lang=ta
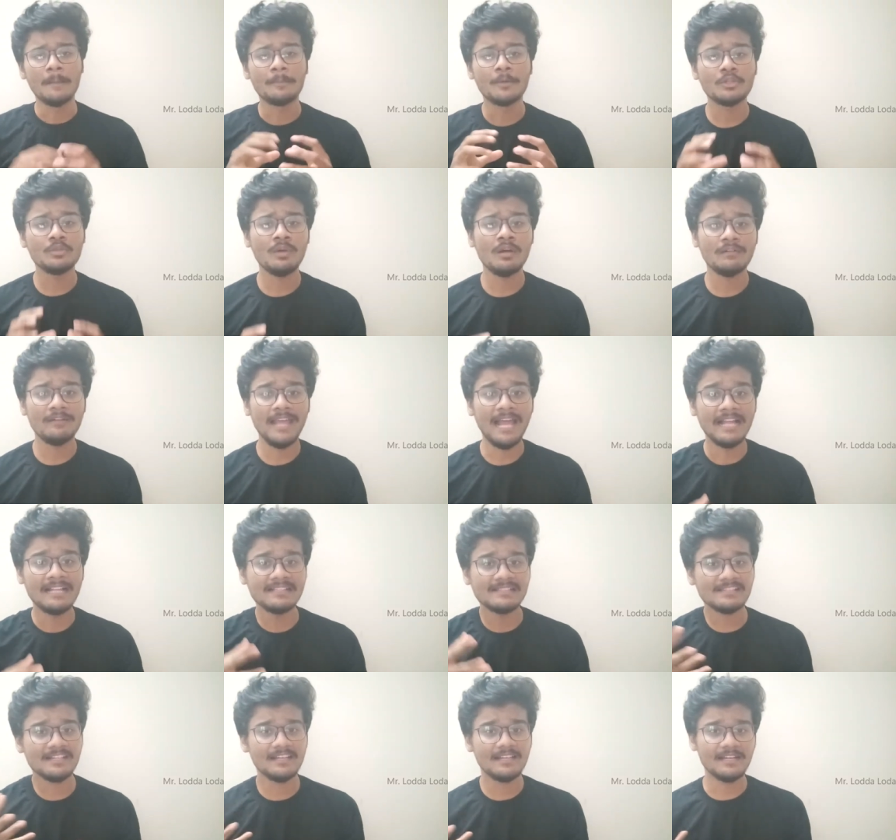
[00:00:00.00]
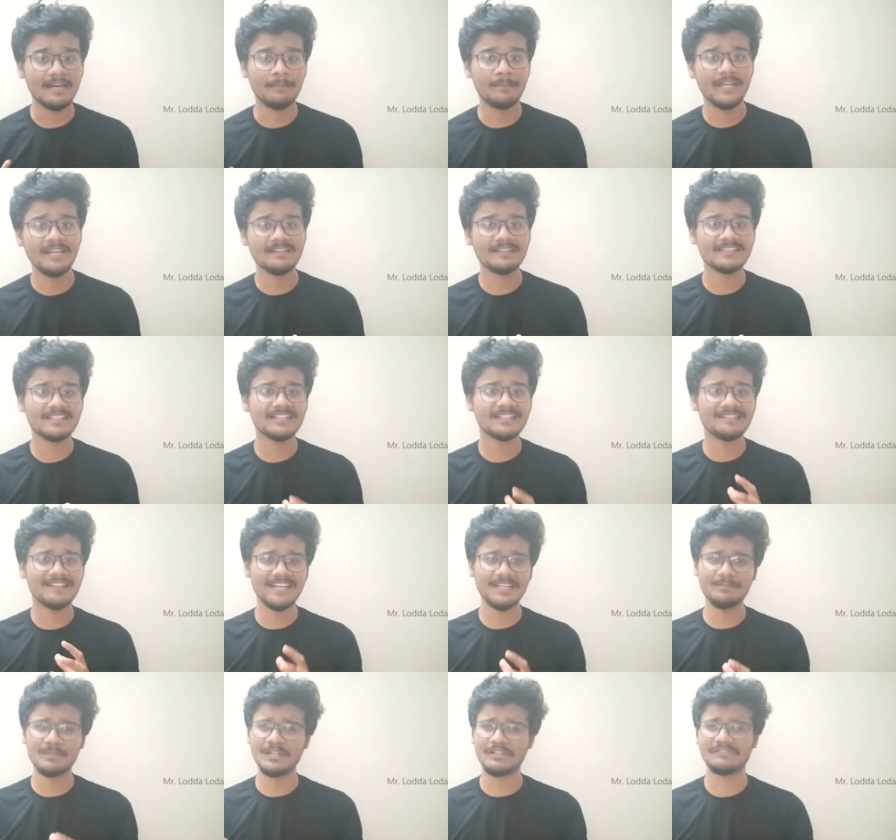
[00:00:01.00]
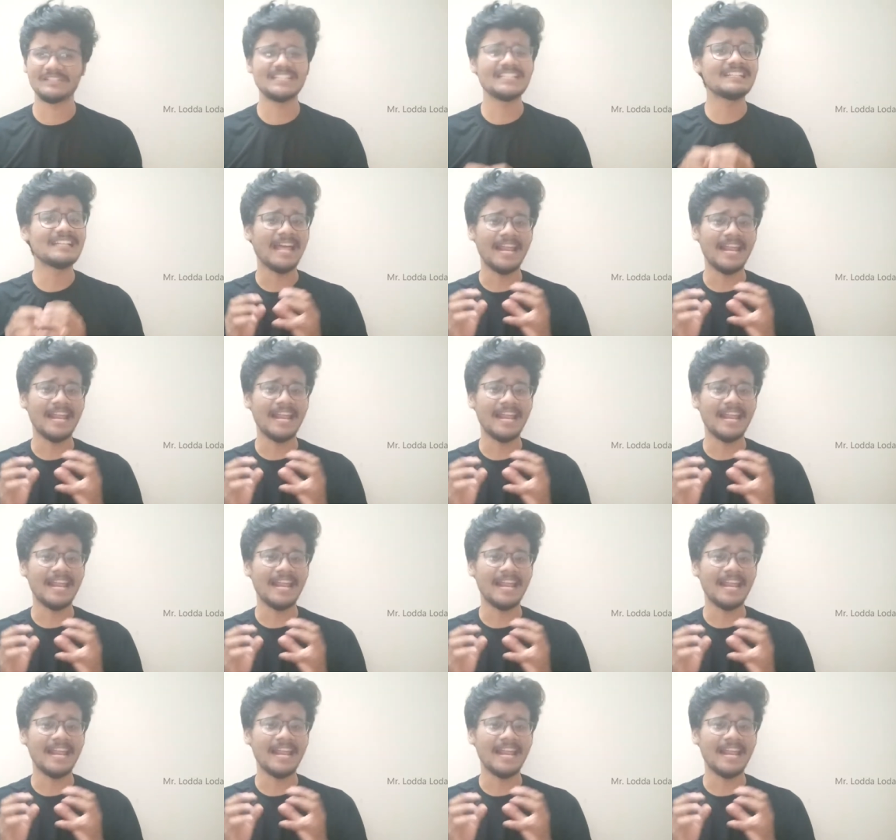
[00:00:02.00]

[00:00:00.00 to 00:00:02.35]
பொதுவாகவே அல்சர் அப்படின்றதுக்கு ட்ரீட்மெண்ட் வந்து